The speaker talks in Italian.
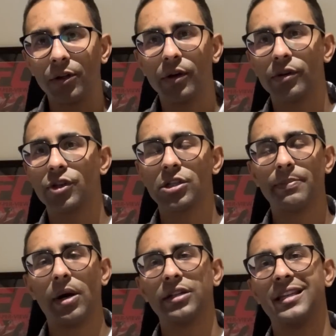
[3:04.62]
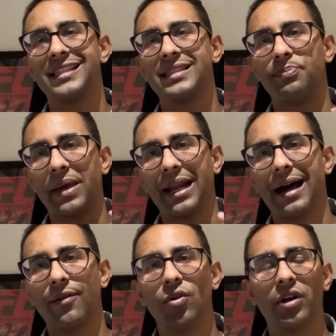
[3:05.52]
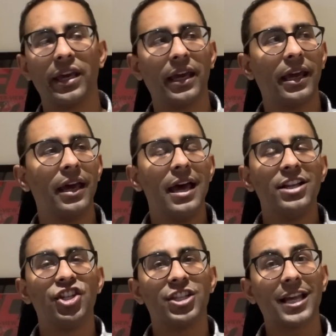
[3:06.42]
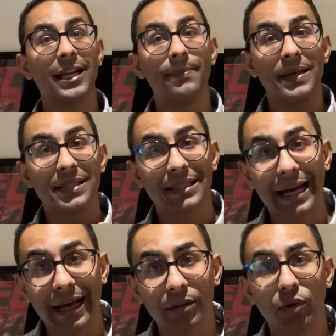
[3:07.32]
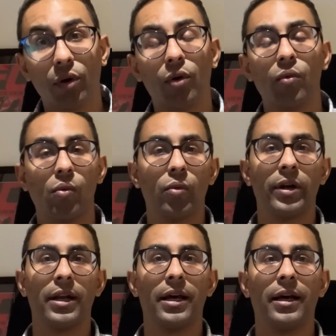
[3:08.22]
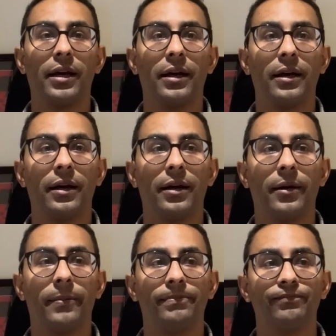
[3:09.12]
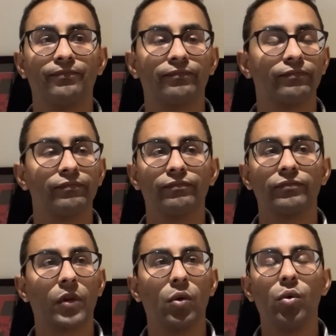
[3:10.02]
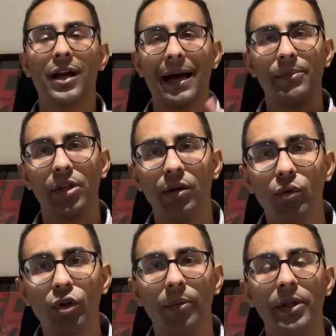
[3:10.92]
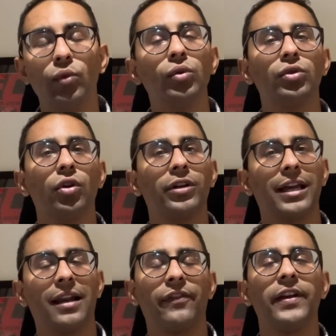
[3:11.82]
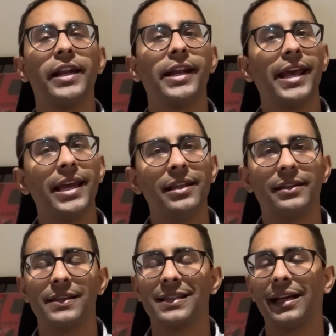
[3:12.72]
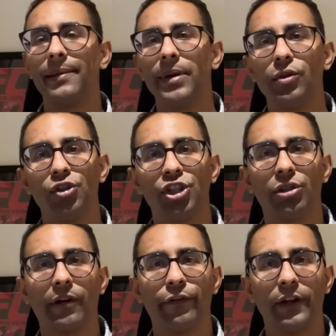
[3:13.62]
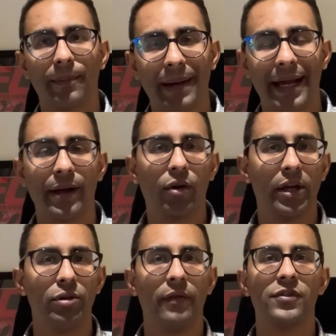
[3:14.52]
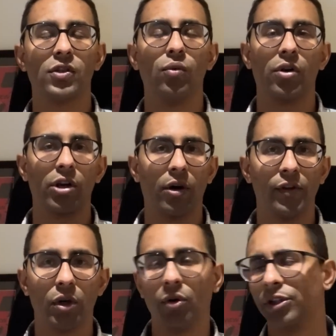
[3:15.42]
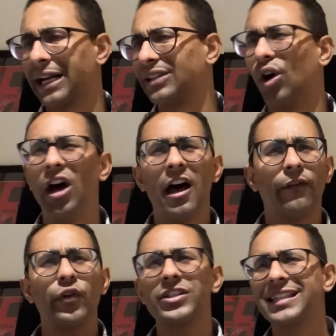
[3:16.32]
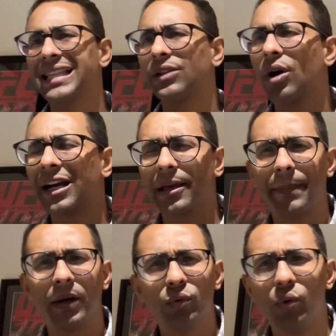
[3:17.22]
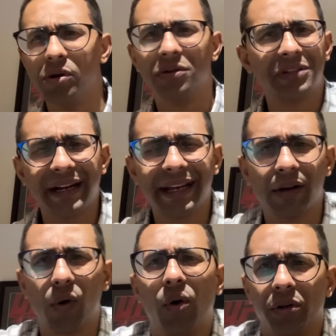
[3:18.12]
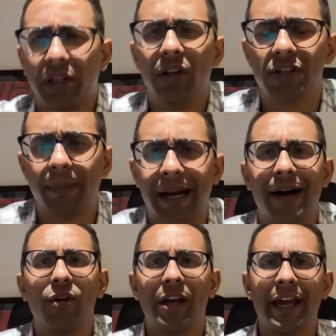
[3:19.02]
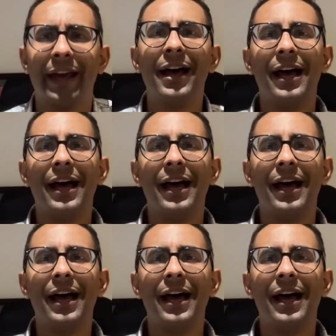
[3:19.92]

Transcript: di questo sport speravo che ci sarebbe stato un... Uh, un cambio dell'ultimo minuto che alla fine Nate sarebbe riuscito a firmare con la UFC un rinnovo di contratto, fosse stato anche per due o tre incontri, io speravo che